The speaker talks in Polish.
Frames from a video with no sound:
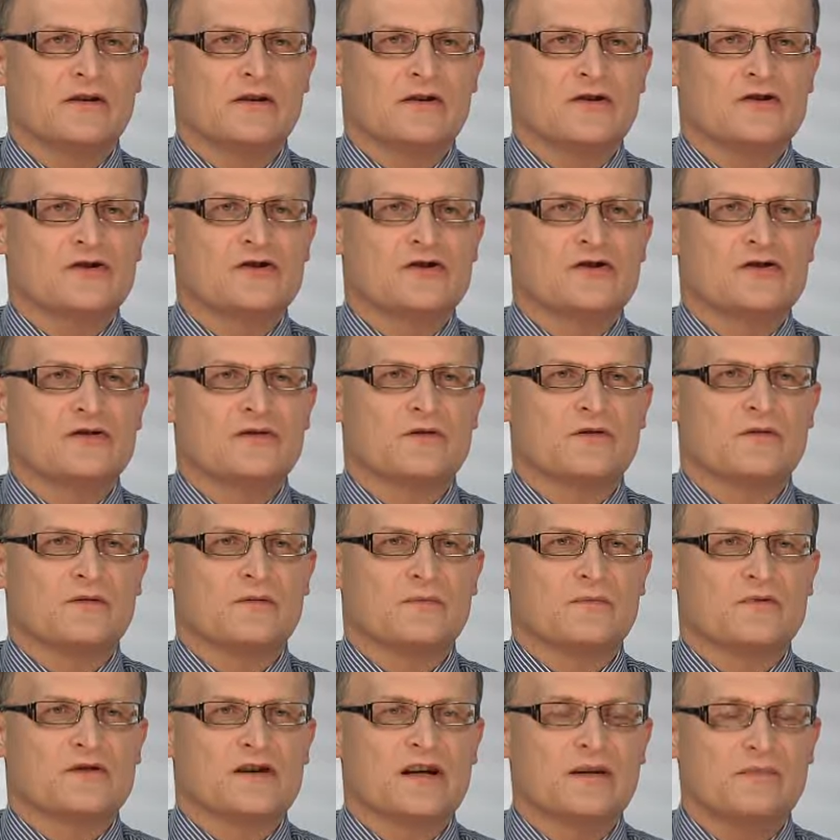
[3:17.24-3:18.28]
iż
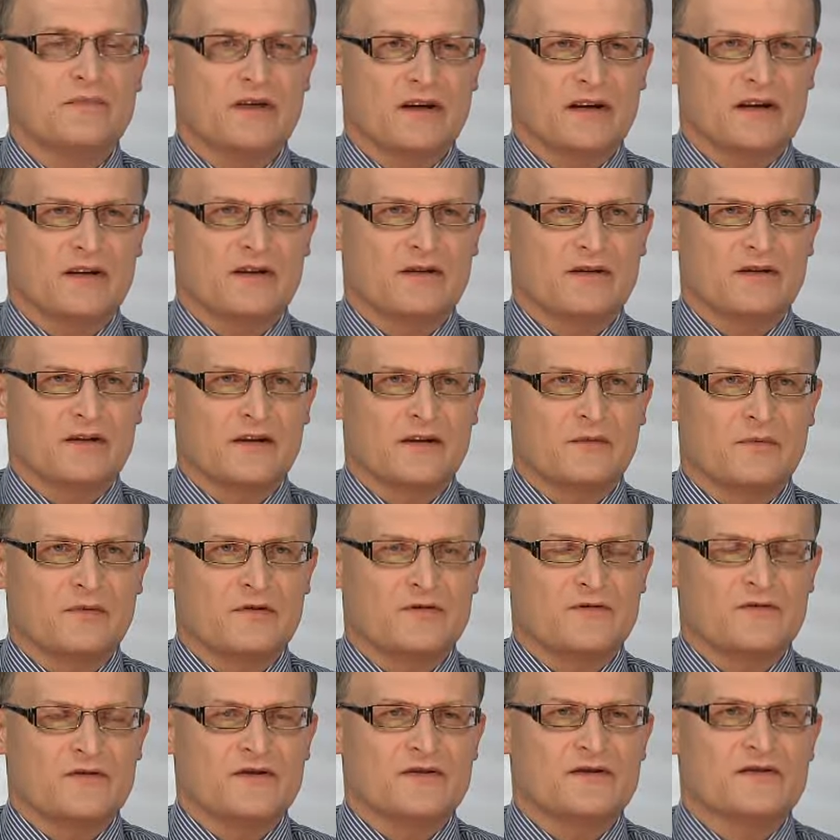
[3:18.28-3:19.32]
przebieg grypy
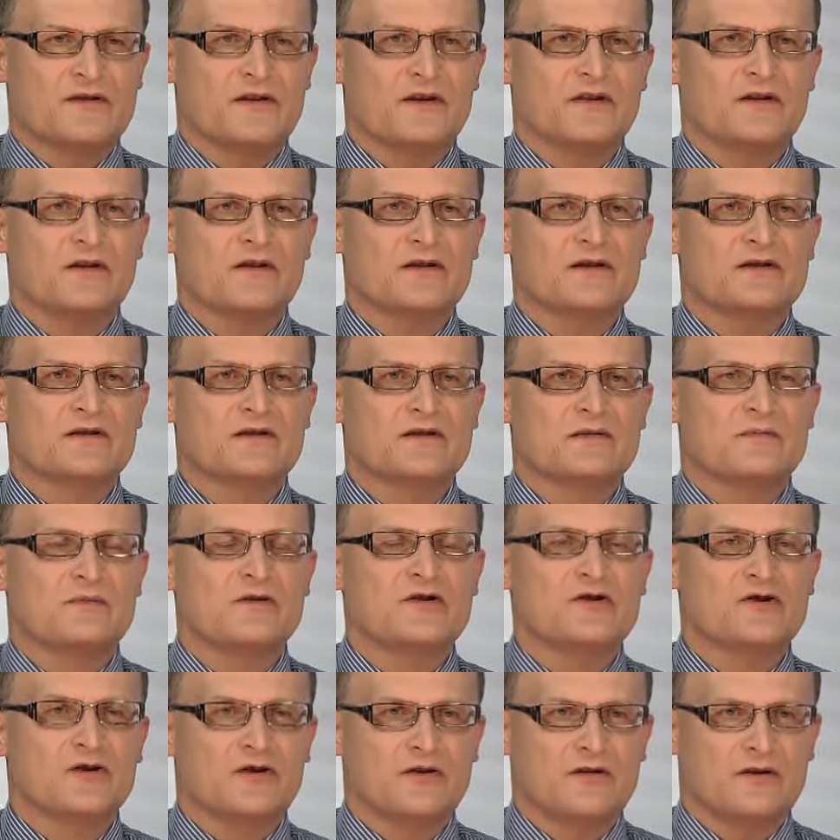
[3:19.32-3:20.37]
świńskiej jest
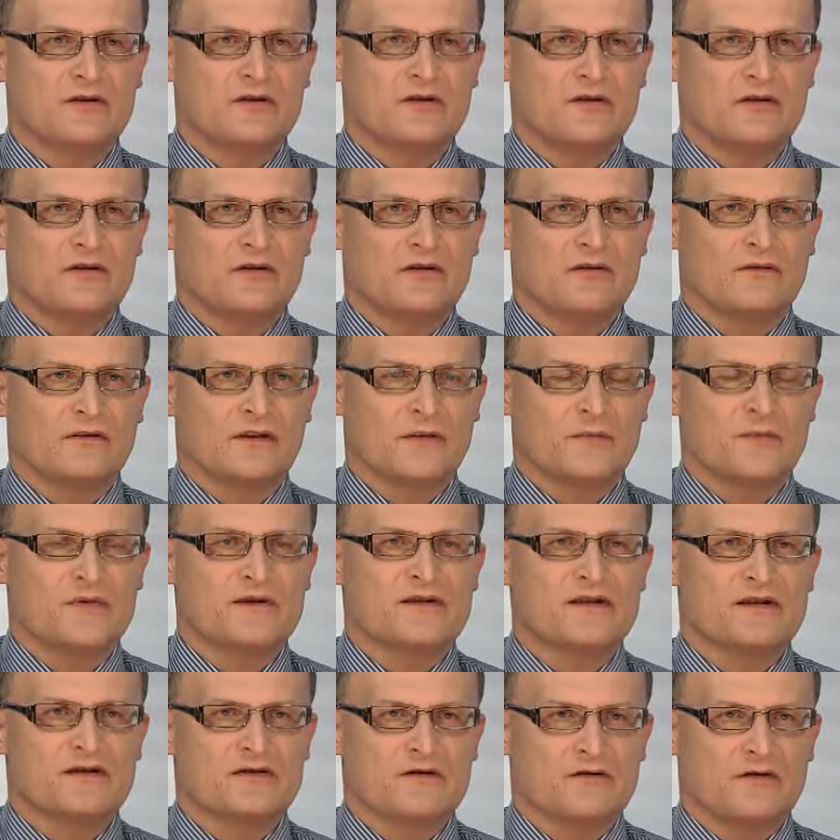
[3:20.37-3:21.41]
zbliżony do grypy
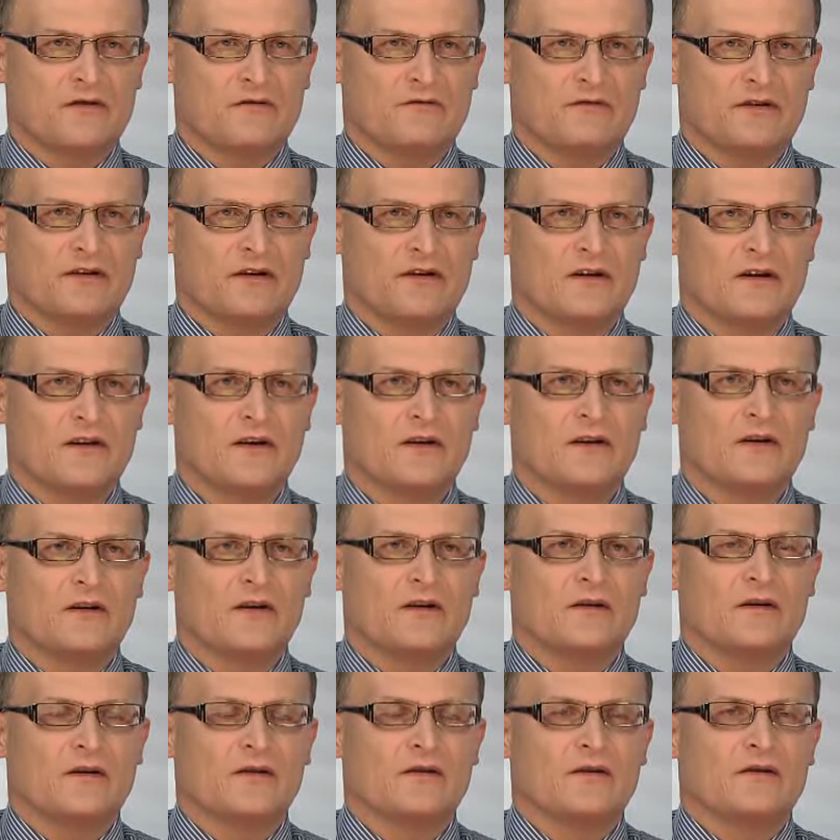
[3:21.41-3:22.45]
sezonowej.
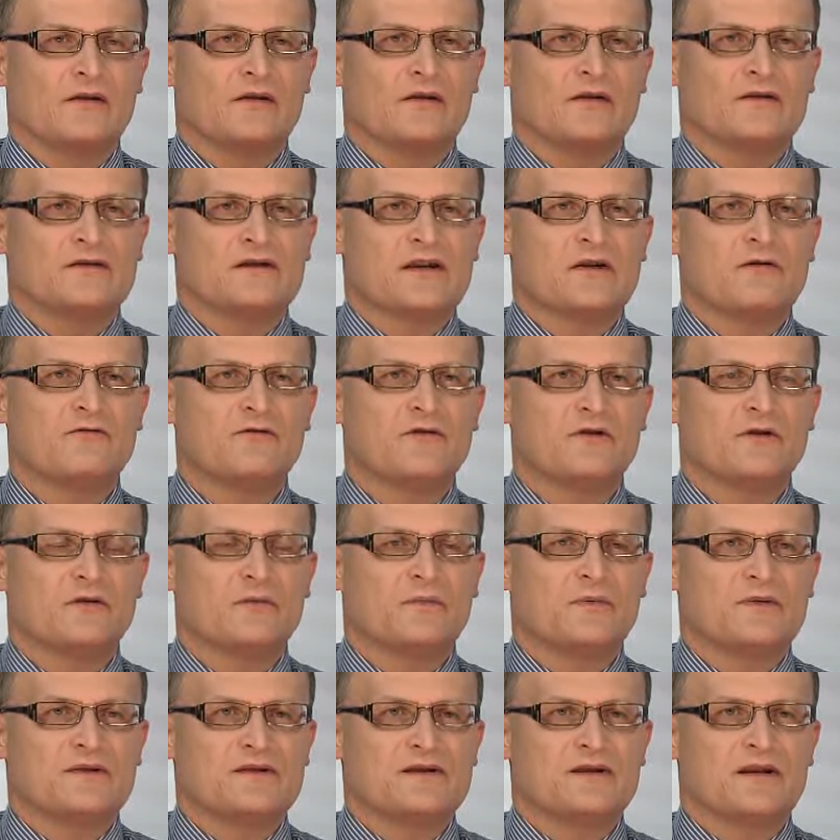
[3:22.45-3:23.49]
E, zarówno
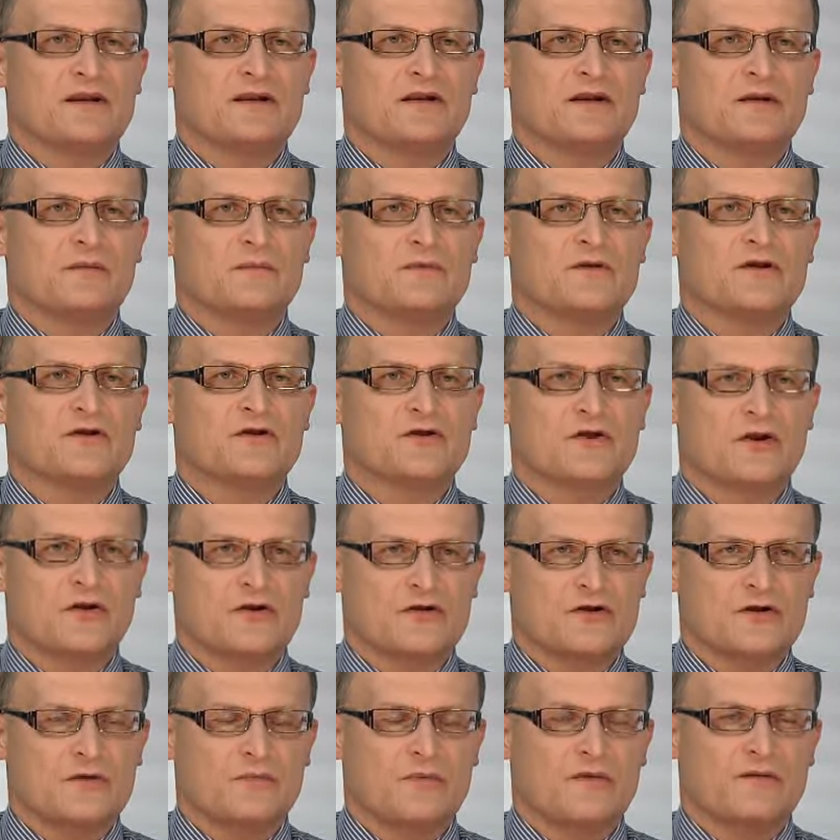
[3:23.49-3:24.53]
pod względem
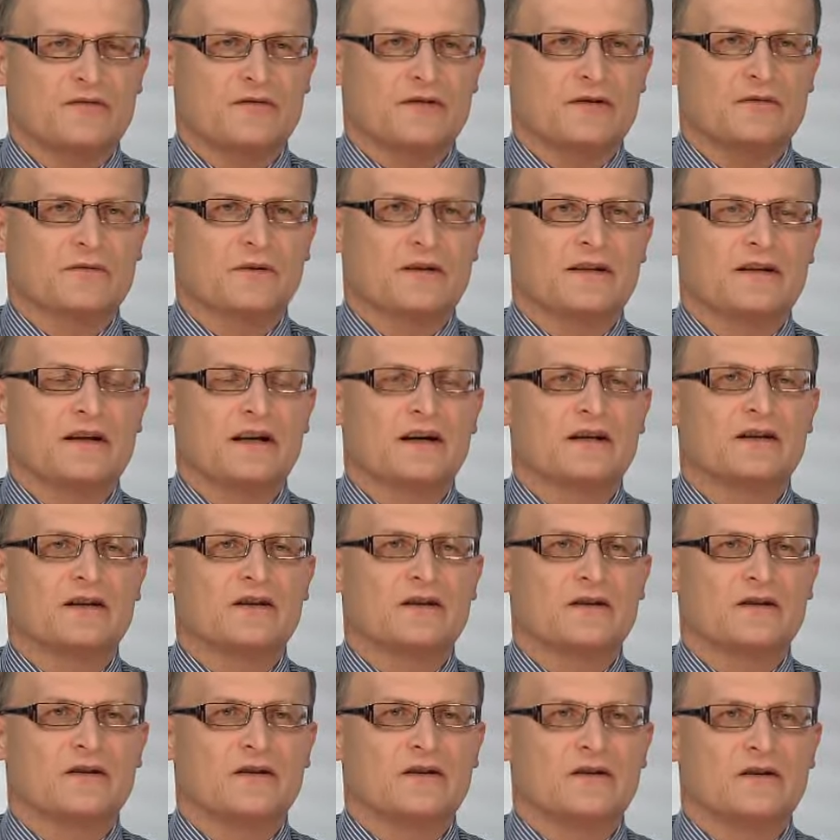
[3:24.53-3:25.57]
ciężkości powikłań,
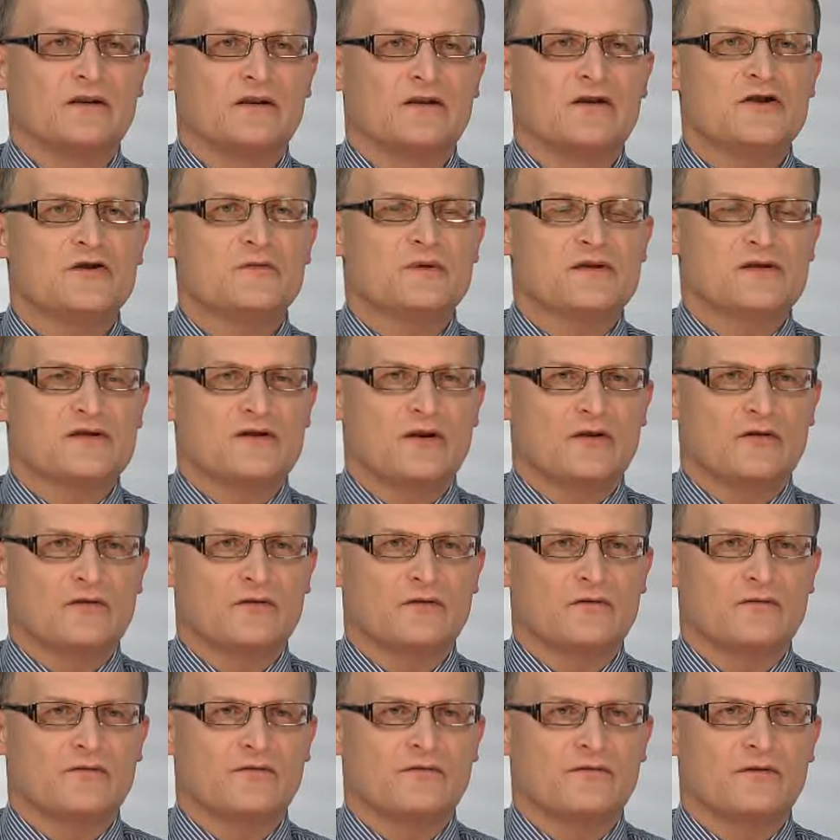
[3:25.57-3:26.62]
jak i liczby
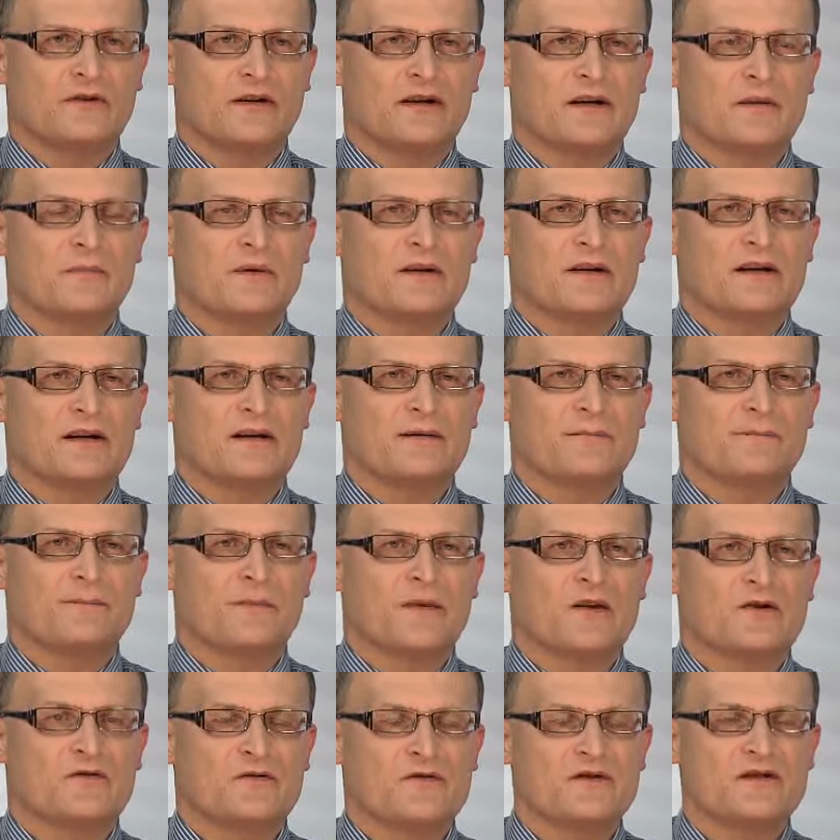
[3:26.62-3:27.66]
zgonów, grypa
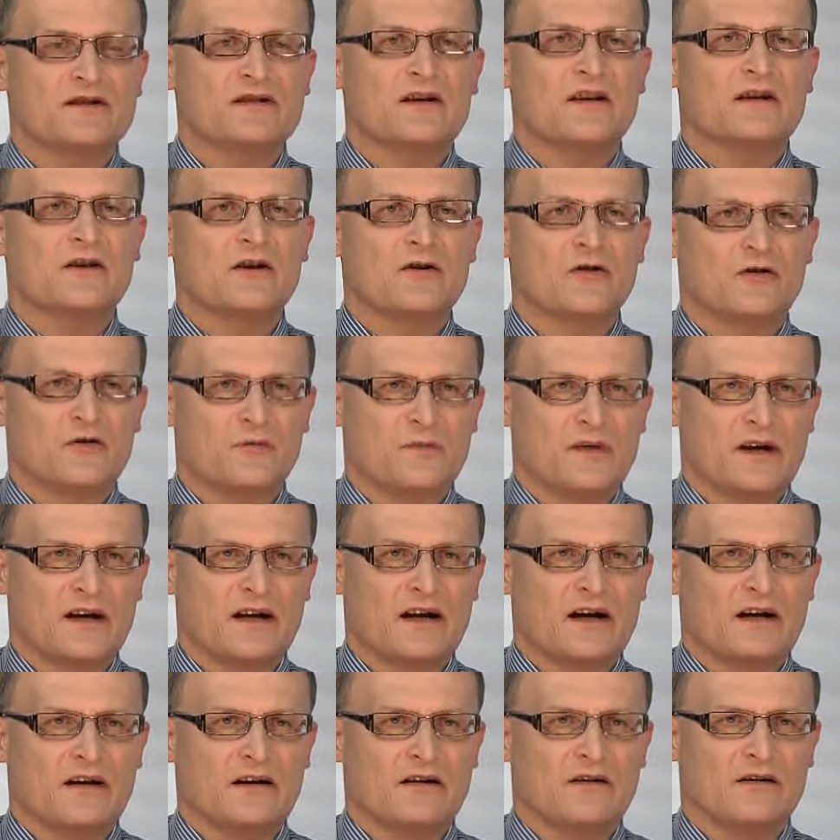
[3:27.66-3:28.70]
świńska nie
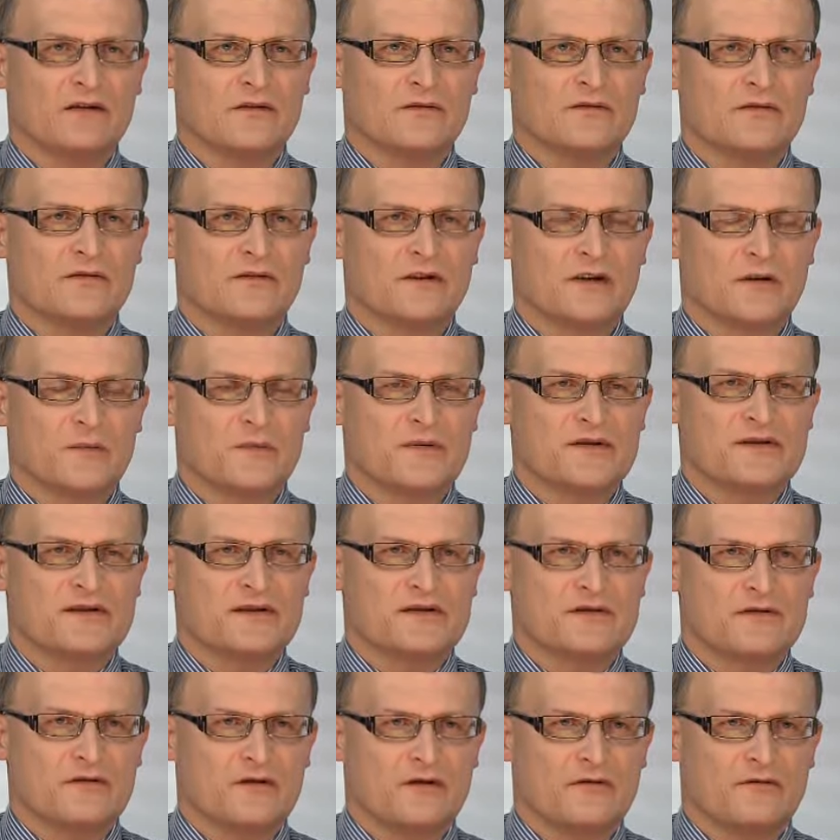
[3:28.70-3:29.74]
odbiega od grypy
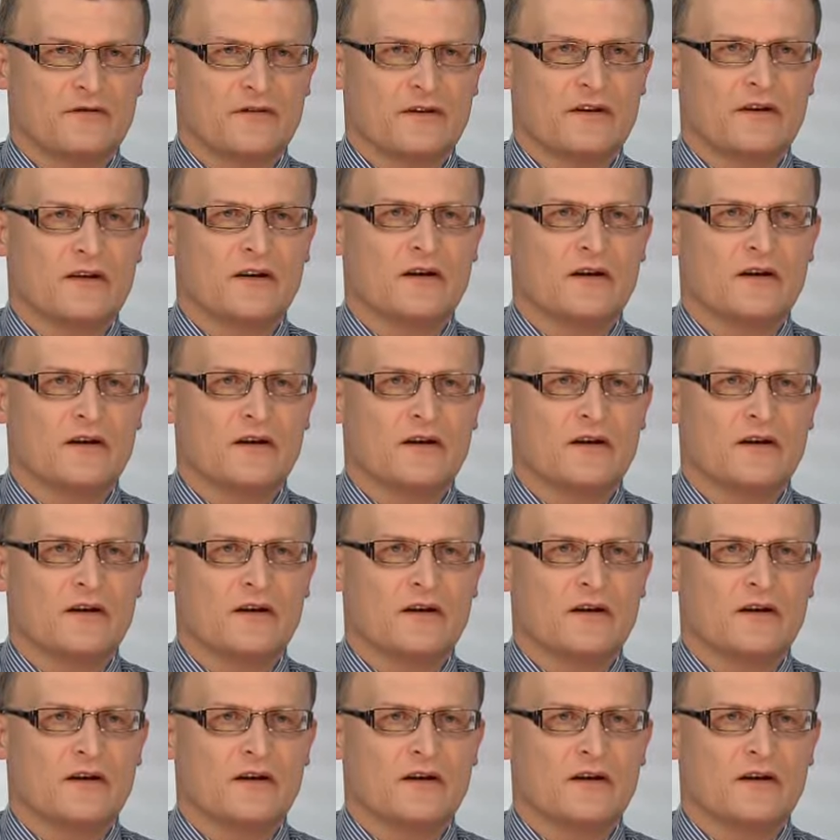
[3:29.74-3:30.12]
sezonowej.